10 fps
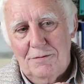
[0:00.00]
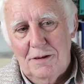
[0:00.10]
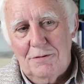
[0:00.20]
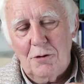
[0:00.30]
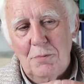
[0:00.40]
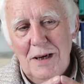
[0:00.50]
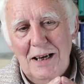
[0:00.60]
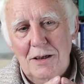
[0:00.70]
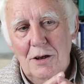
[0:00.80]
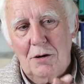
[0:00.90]
il, faut
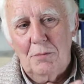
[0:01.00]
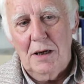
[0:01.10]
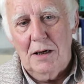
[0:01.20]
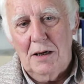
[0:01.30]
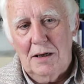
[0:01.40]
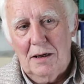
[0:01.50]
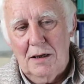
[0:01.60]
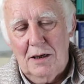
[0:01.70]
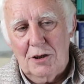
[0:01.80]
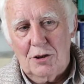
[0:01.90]
bien nommer les,
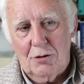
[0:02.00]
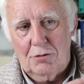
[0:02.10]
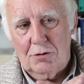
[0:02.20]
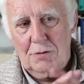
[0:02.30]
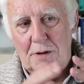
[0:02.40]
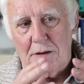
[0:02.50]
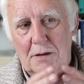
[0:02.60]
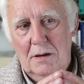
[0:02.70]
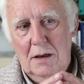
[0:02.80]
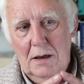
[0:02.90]
les, choses parce que